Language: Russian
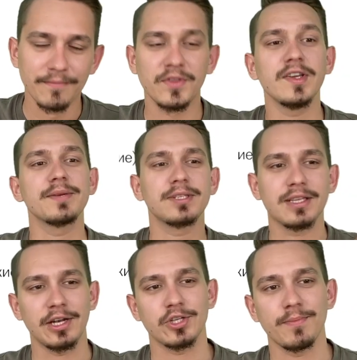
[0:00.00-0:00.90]
Двигаемся
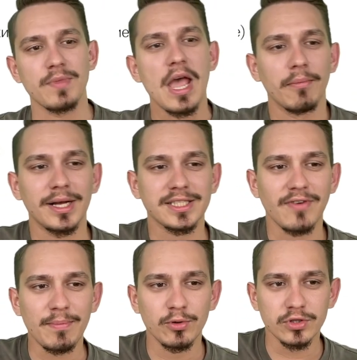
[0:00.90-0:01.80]
дальше.
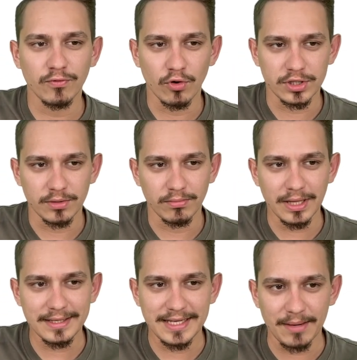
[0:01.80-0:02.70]
Москва плюс 8
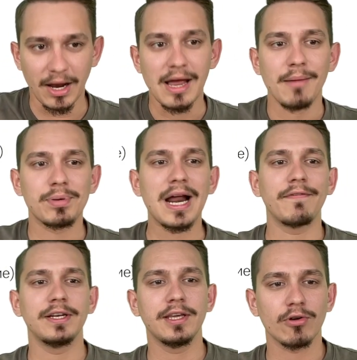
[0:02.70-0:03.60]
была тема.
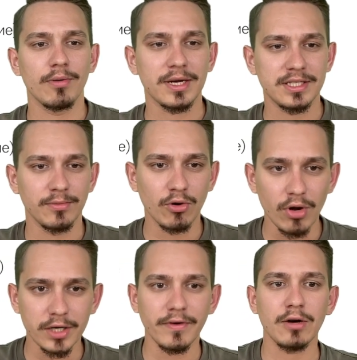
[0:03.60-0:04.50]
Прав ли герой Максима
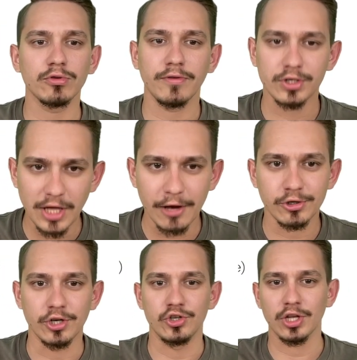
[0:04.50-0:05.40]
Горького,
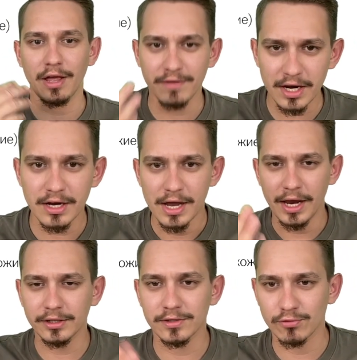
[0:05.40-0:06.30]
утверждающий человек,
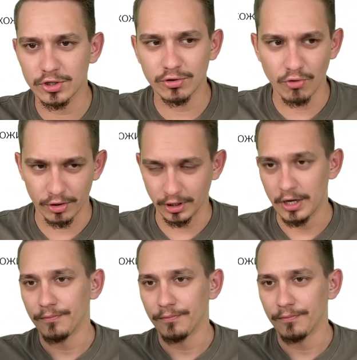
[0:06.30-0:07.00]
это звучит гордо.